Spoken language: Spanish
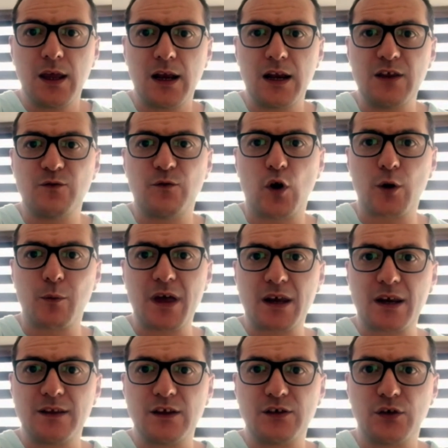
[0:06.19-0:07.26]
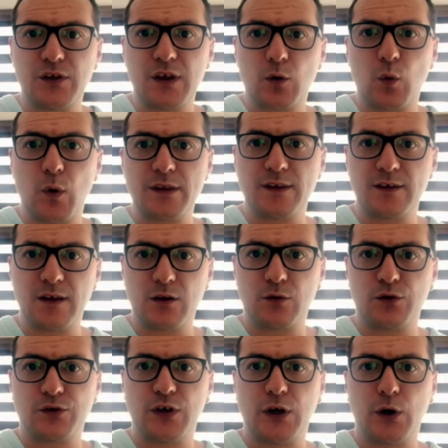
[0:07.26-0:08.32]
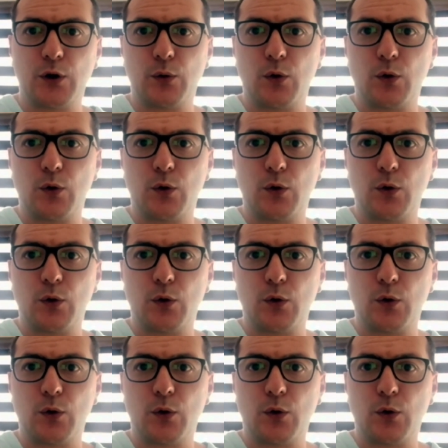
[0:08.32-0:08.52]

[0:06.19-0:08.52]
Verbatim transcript: el informe de rendición de cuentas del Consejo